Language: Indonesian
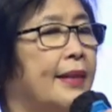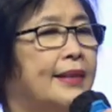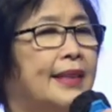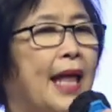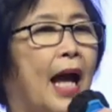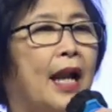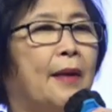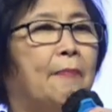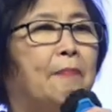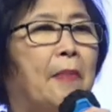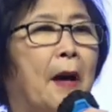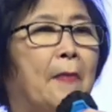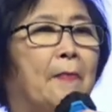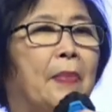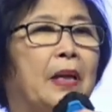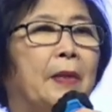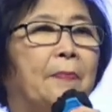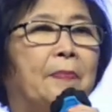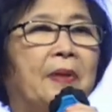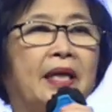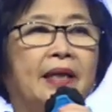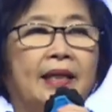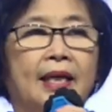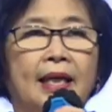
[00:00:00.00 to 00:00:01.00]
tanpa
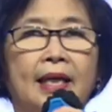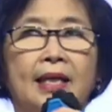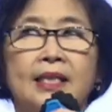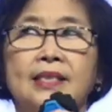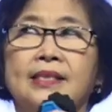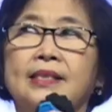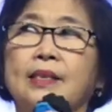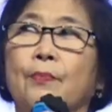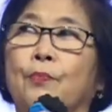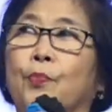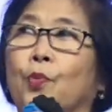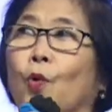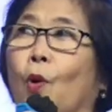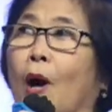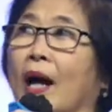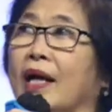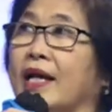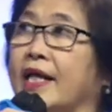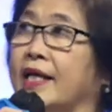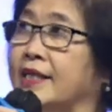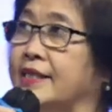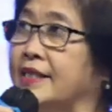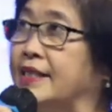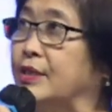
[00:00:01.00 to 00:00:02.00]
berpikir
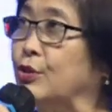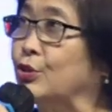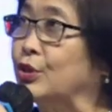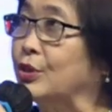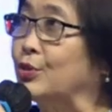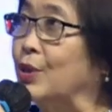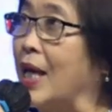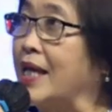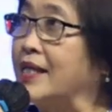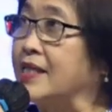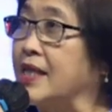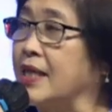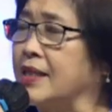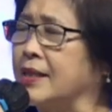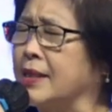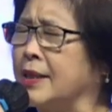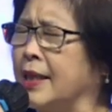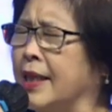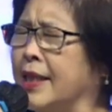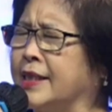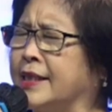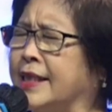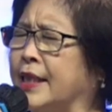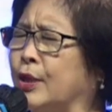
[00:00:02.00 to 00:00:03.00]
sebuah institusi
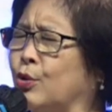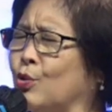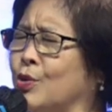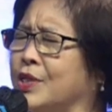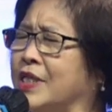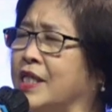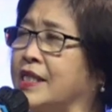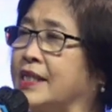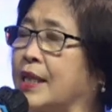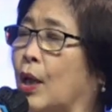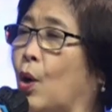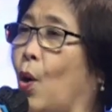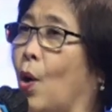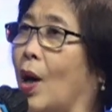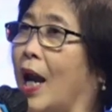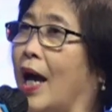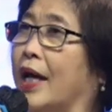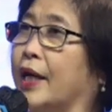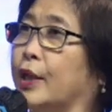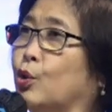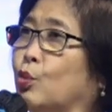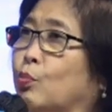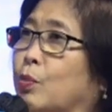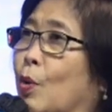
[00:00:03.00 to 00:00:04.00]
institusi
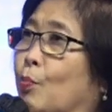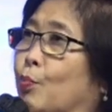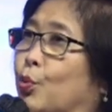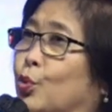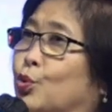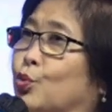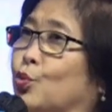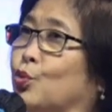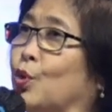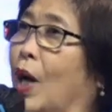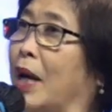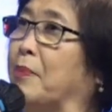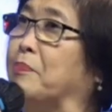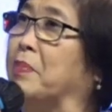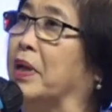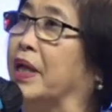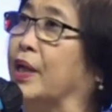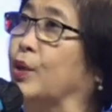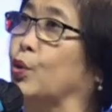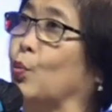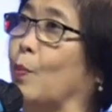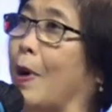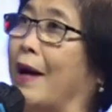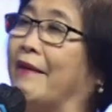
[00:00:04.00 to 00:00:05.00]
sekolah itu membutuhkan
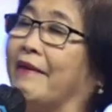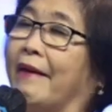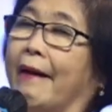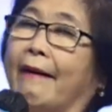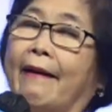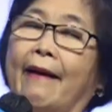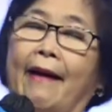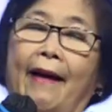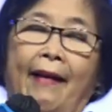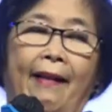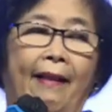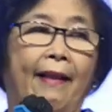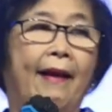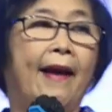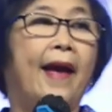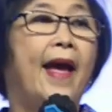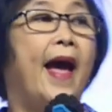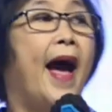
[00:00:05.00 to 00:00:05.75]
begitu banyak hal.